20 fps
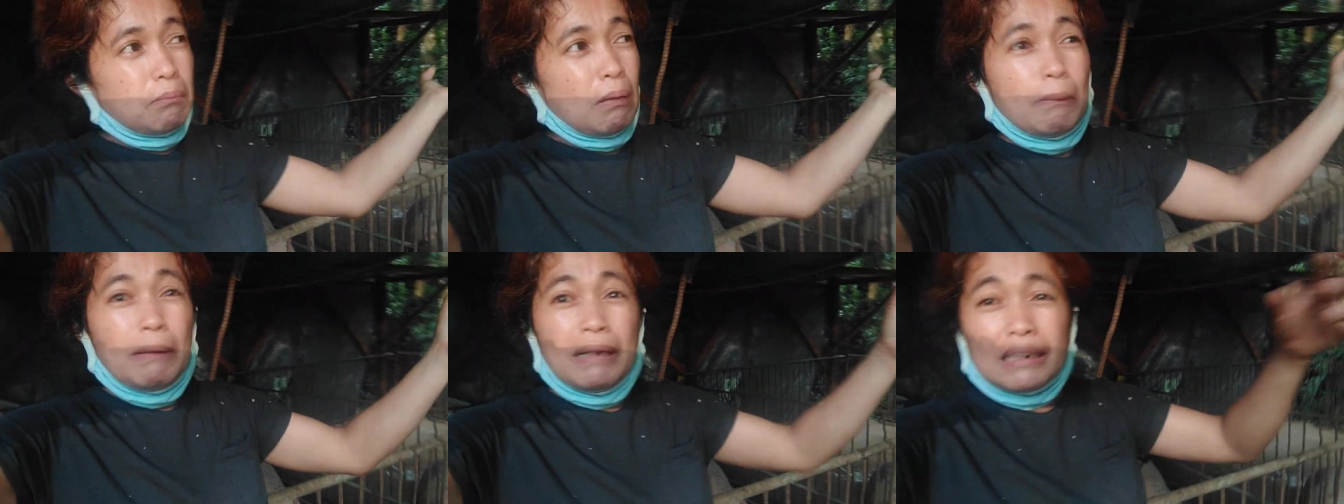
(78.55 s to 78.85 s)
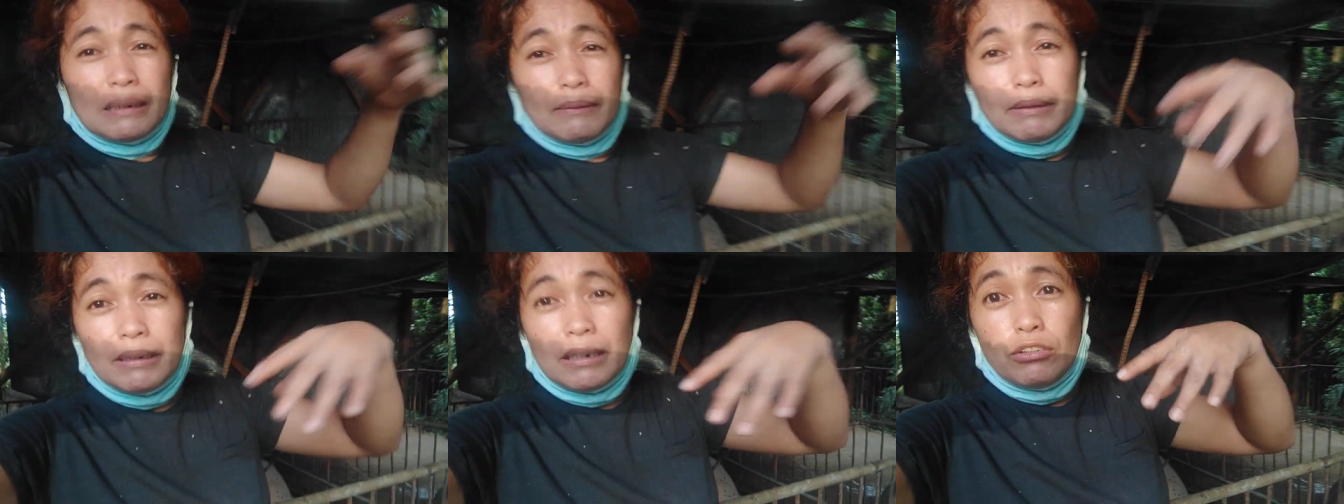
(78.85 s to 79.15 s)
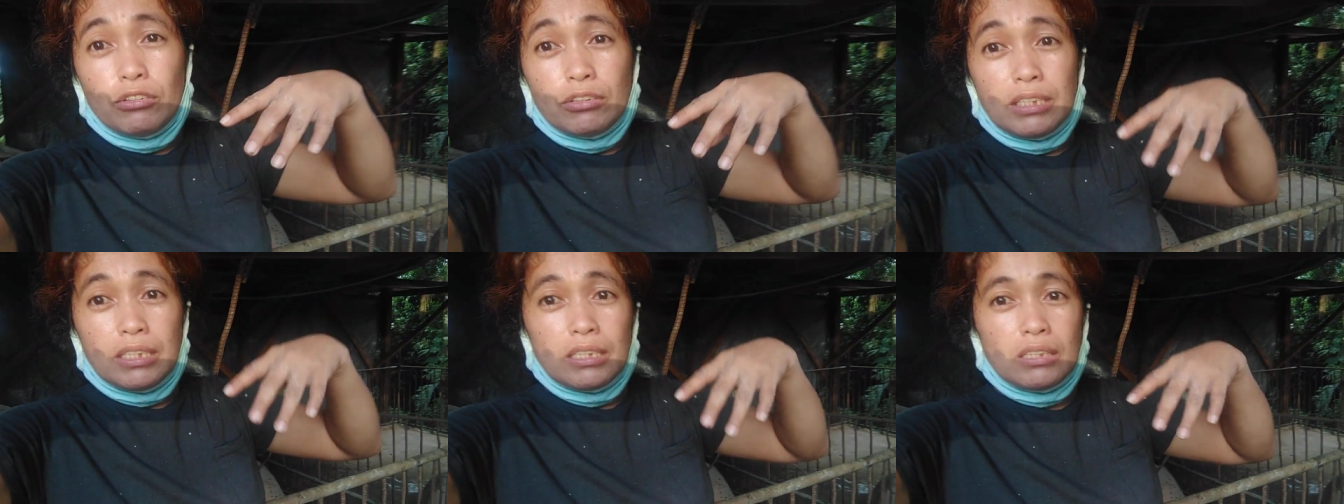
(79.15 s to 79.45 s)
babalik naman
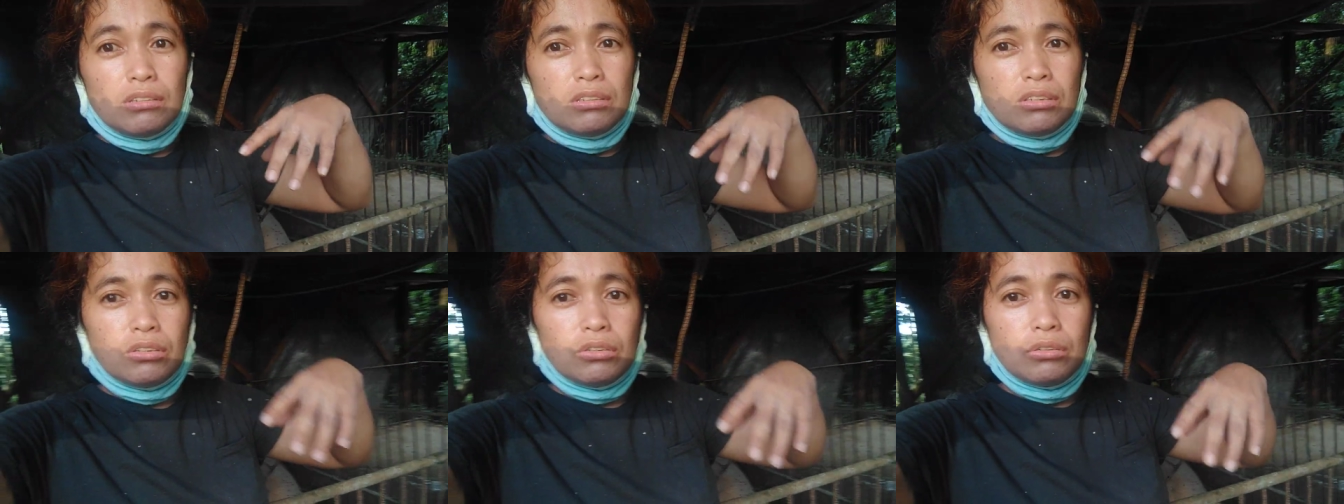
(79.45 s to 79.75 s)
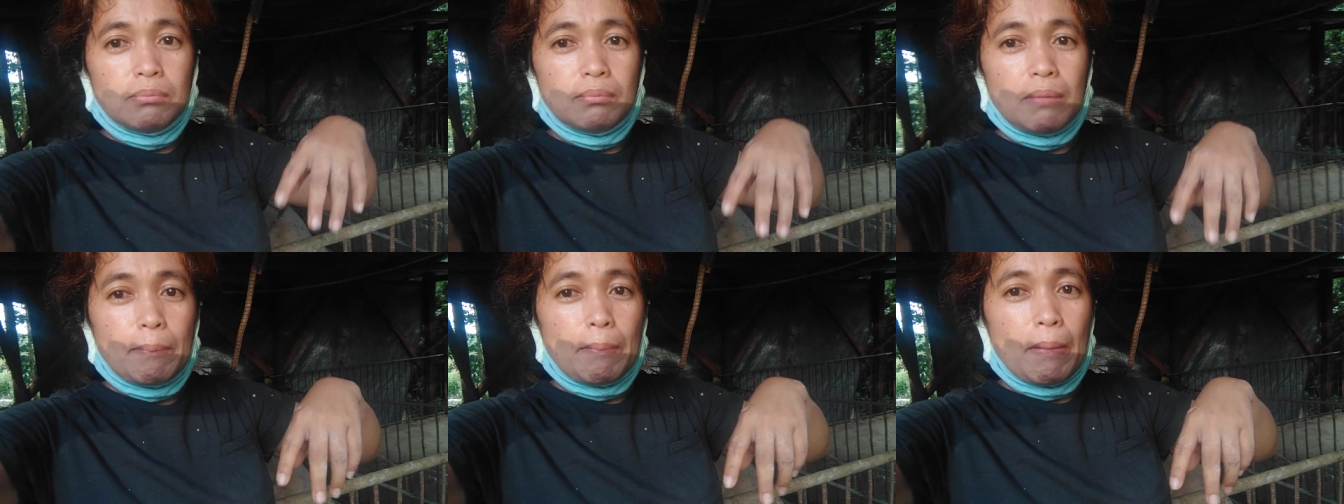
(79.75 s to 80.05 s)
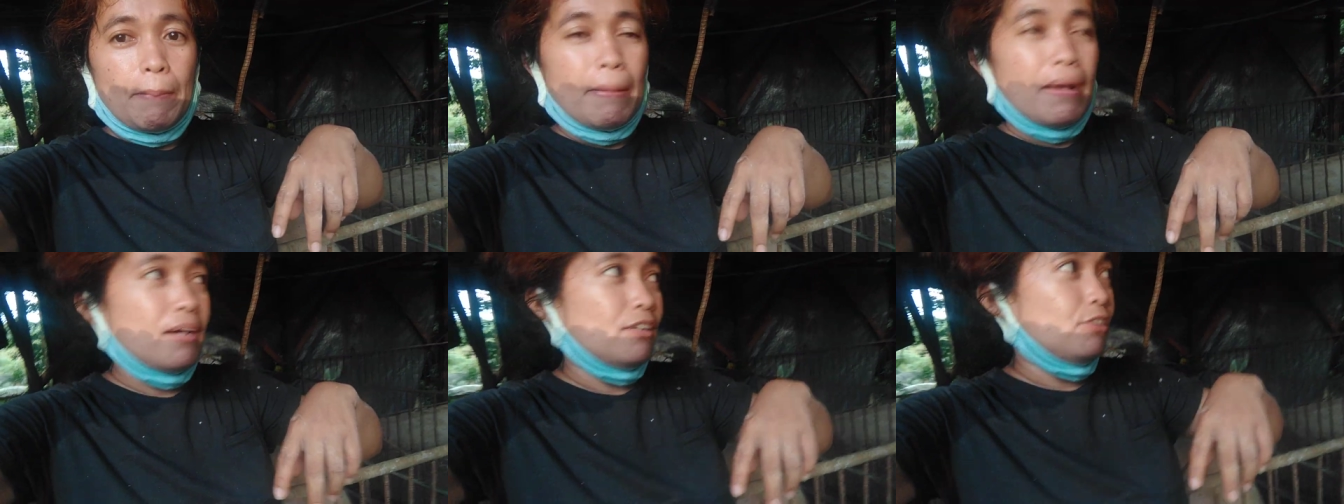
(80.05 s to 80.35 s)
ako dito. So,
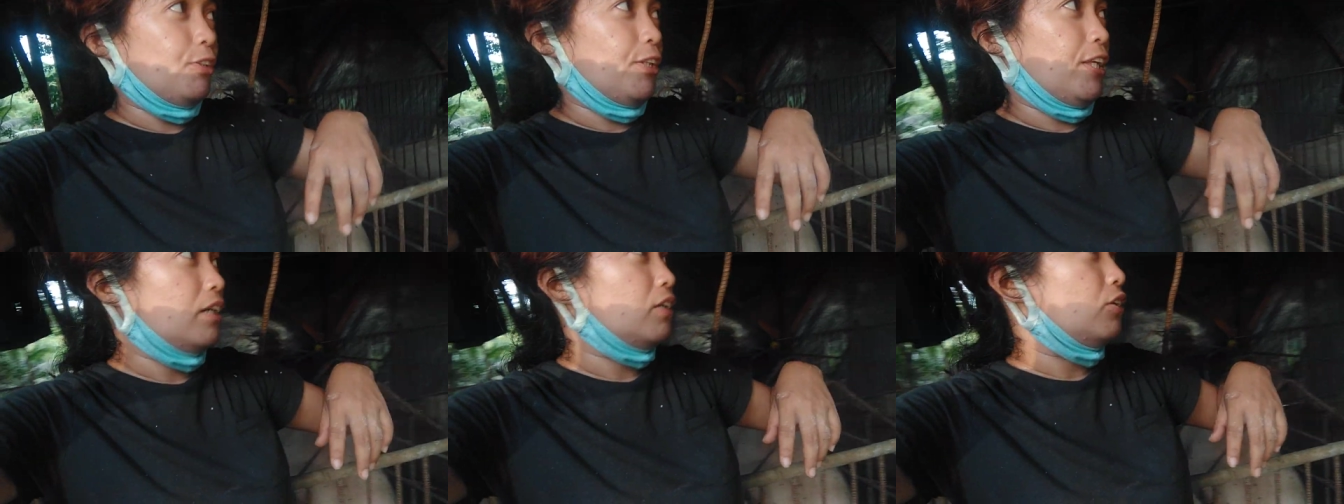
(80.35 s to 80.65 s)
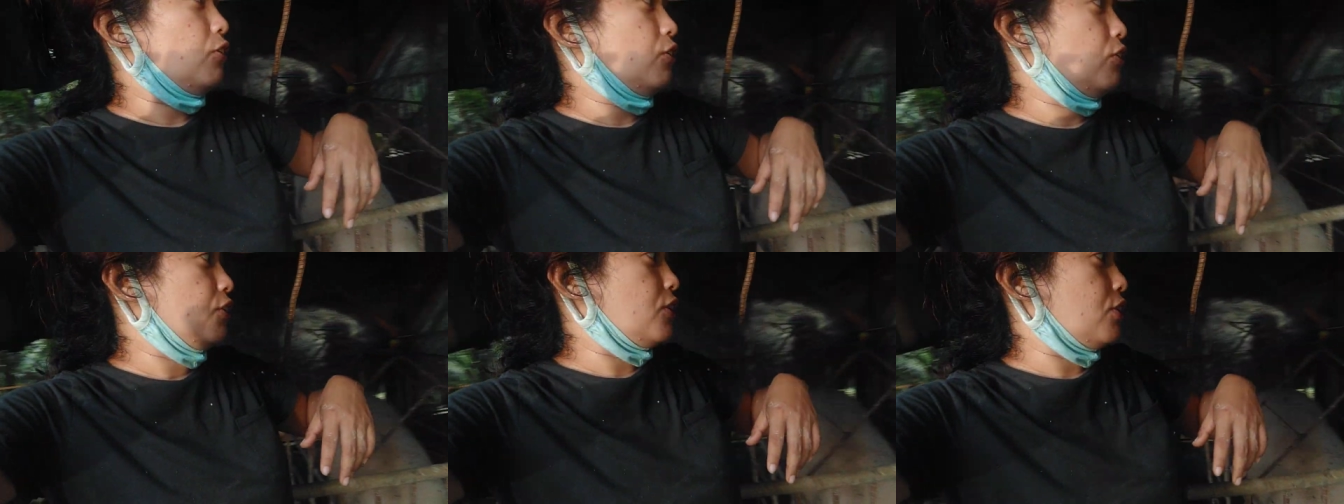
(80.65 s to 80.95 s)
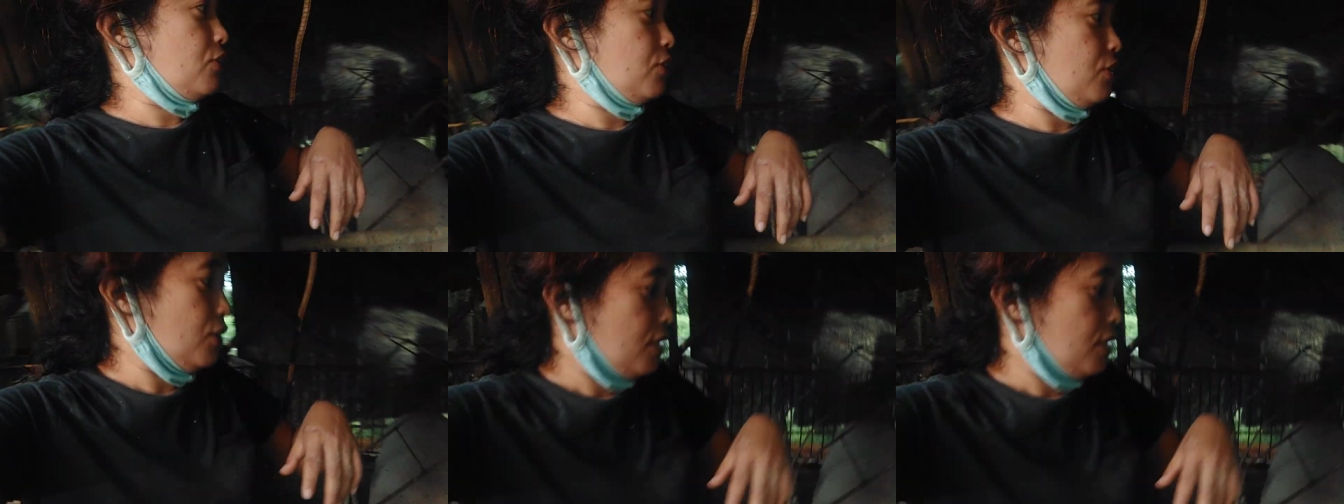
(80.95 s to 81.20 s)
mapapagod ako. So,